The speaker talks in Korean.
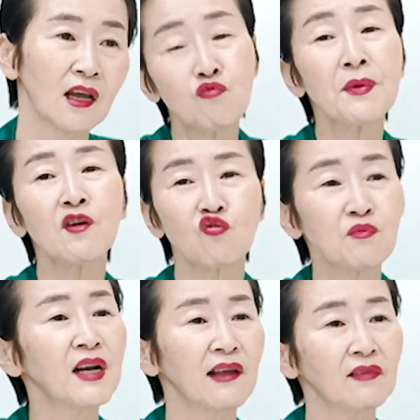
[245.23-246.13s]
국민
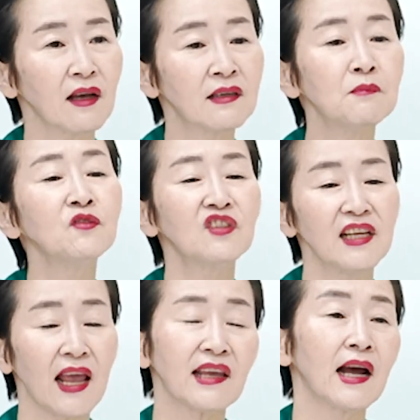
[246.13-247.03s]
국민한데
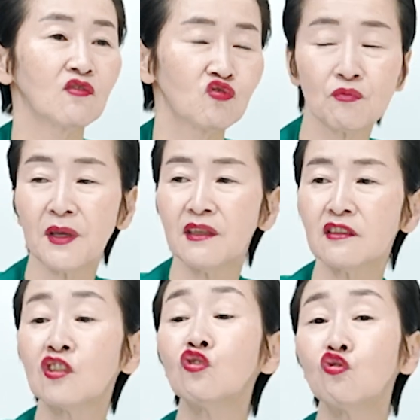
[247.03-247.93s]
그분들이 얘기하는
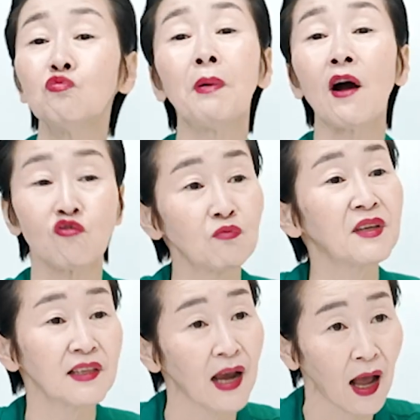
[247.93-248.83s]
국민은 그 우파
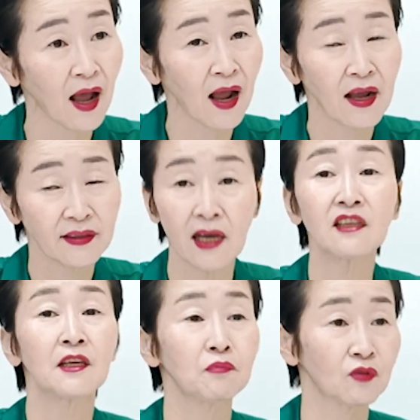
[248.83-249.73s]
국민이야.
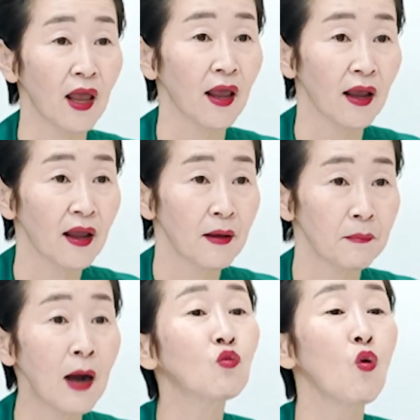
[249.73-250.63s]
태극기 부대,
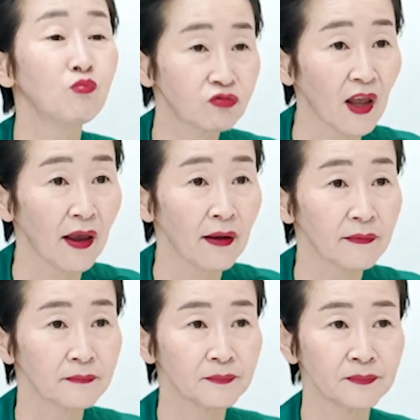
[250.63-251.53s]
방공 부대.
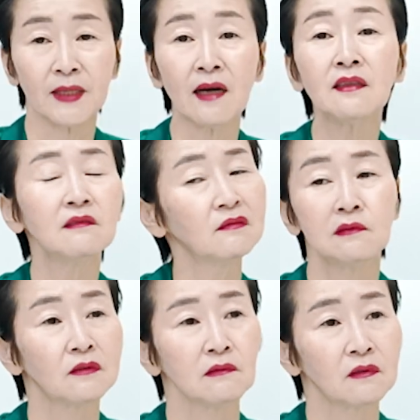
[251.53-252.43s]

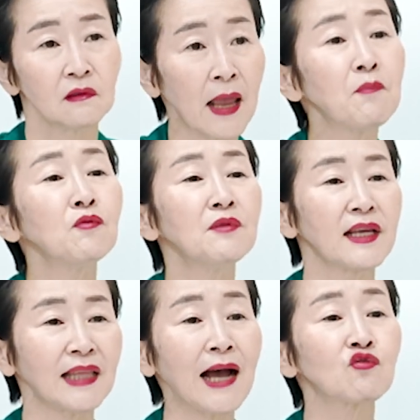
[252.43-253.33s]
나는
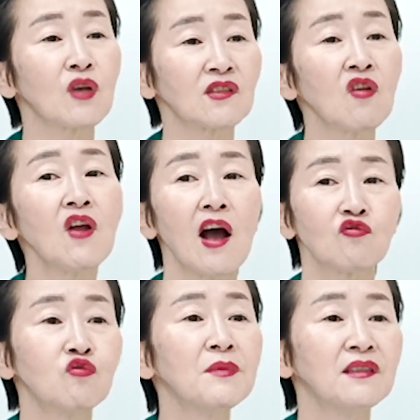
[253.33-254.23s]
대부분의 다수의
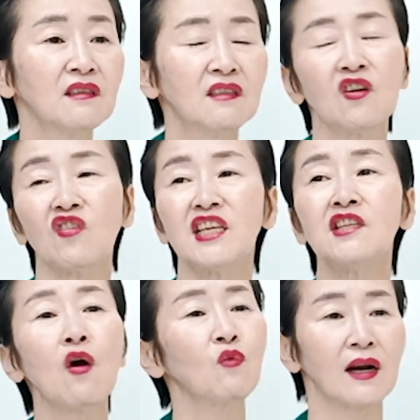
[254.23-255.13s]
선량한 국민들은 그런
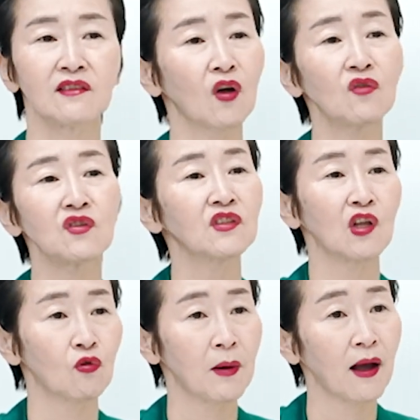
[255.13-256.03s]
이념과는 떨어져
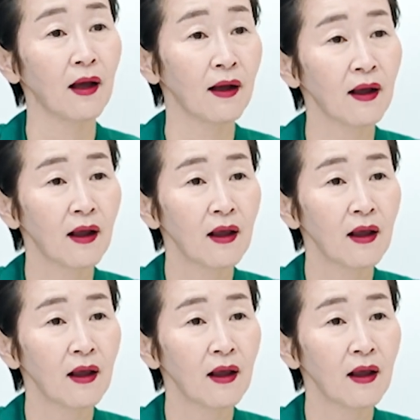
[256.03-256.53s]
있다고 봐.